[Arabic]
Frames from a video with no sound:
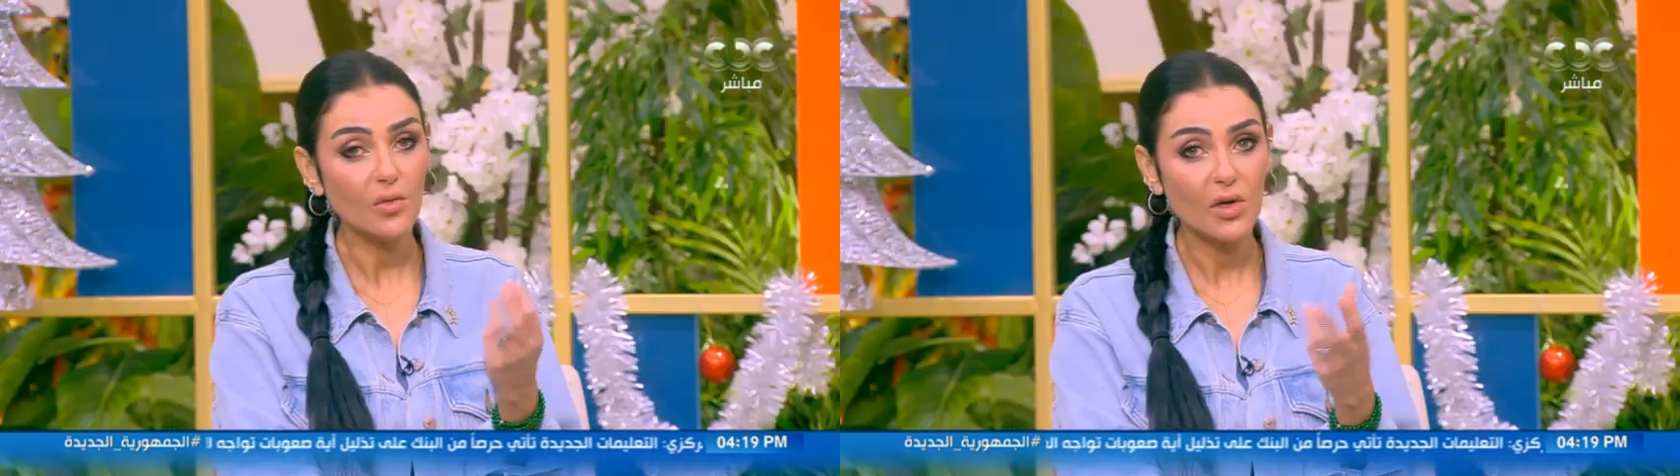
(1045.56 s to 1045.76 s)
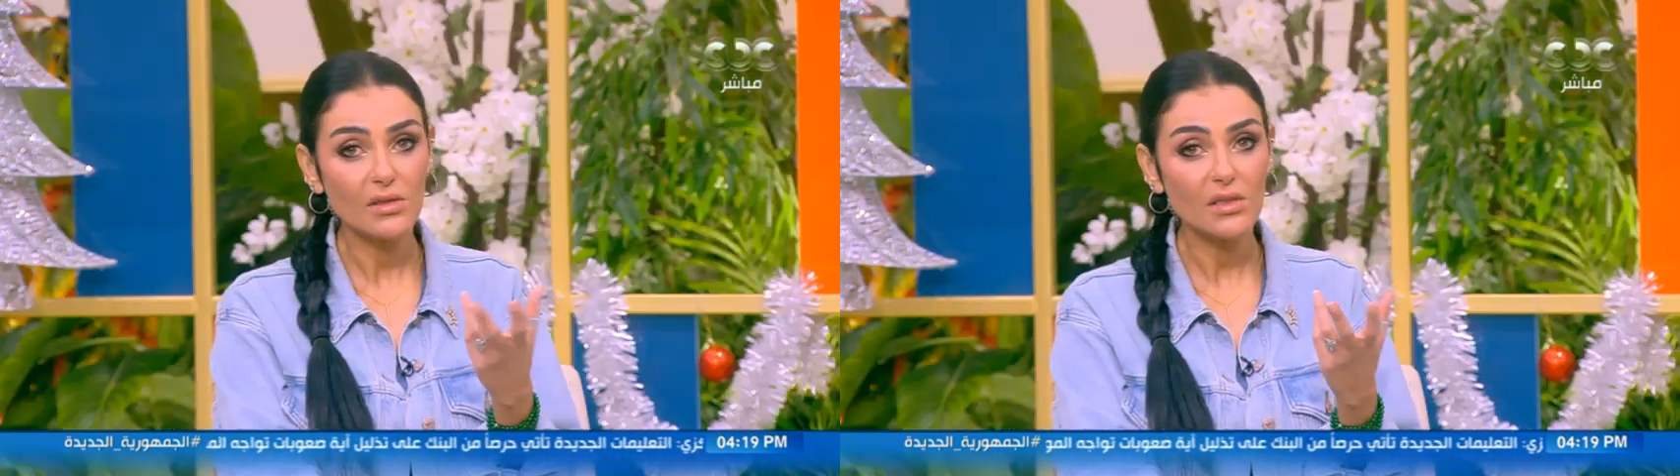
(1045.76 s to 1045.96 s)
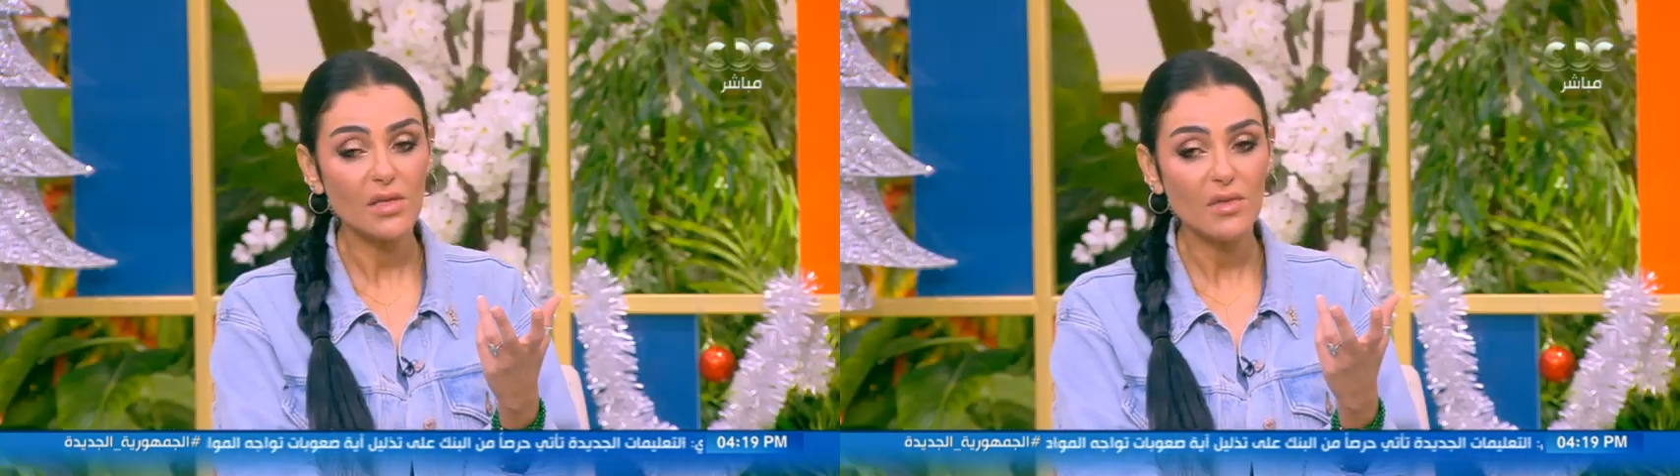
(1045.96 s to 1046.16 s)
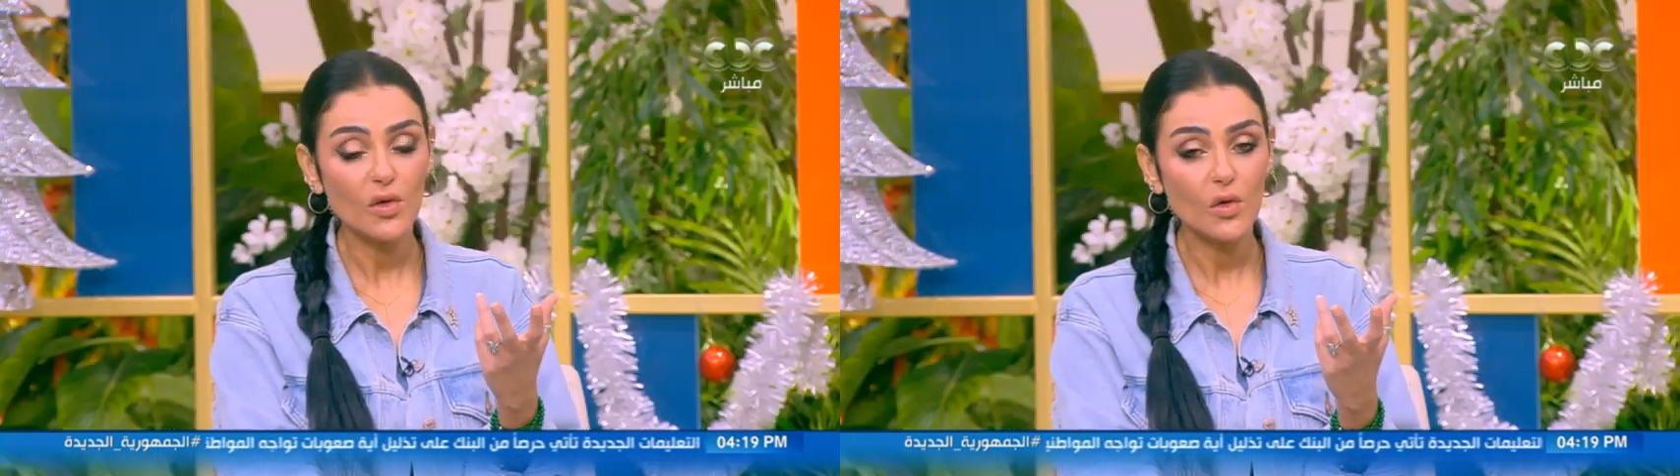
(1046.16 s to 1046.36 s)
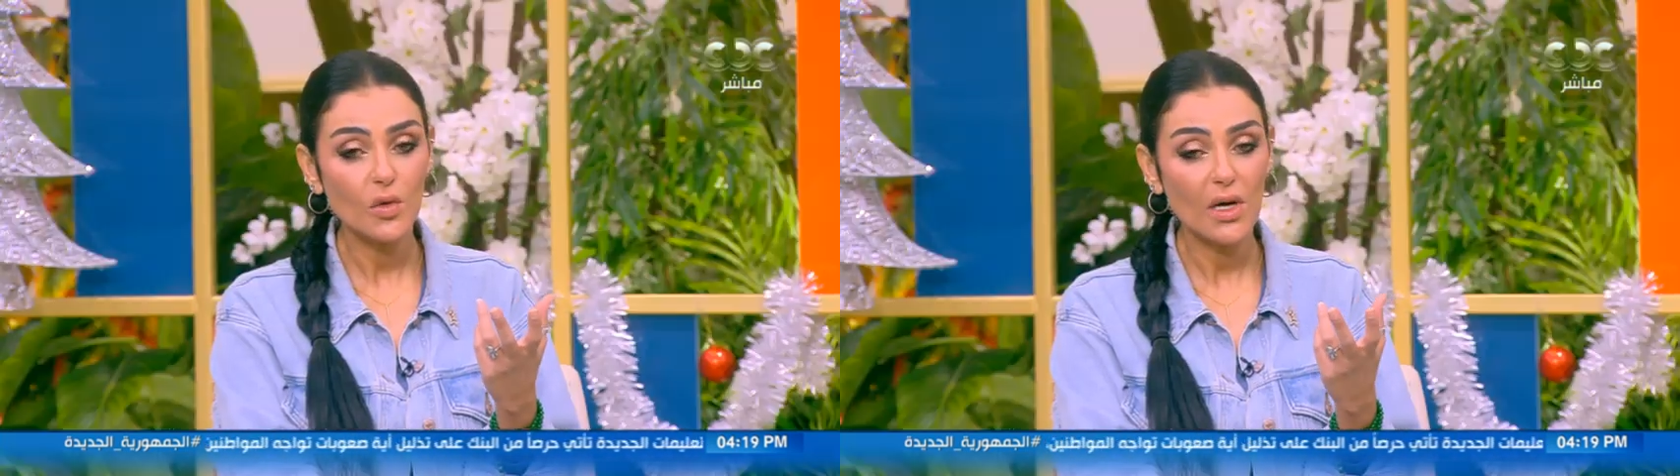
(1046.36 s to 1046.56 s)
اللي المهندسين دايما
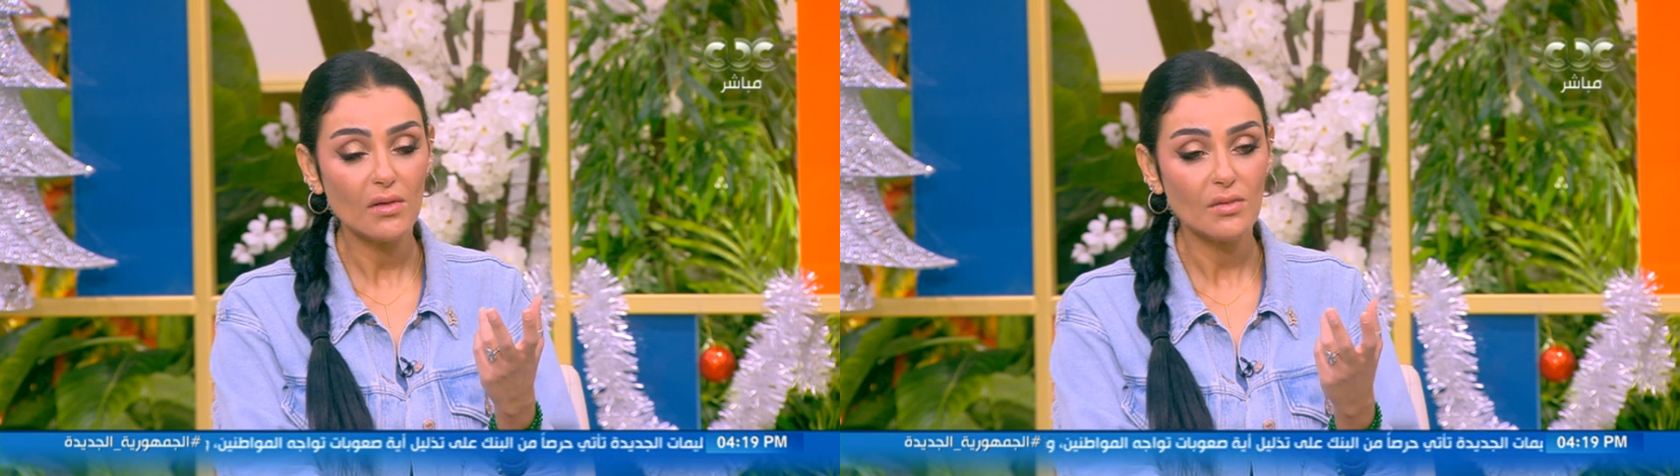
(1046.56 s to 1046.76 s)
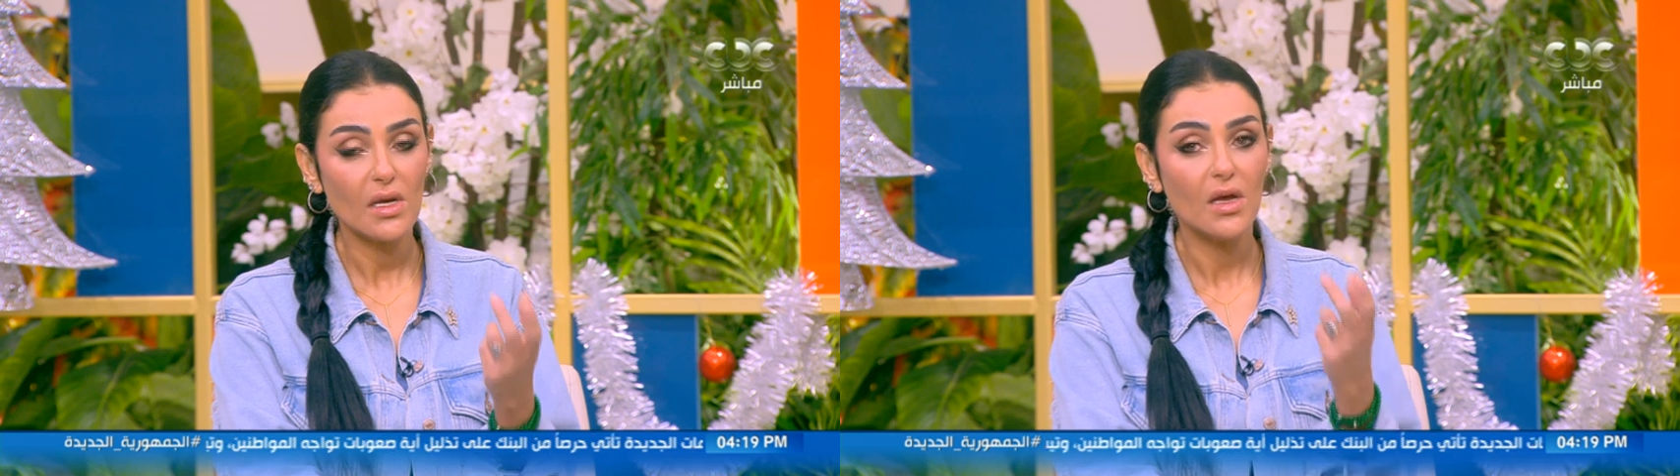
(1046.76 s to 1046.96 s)
يقولوها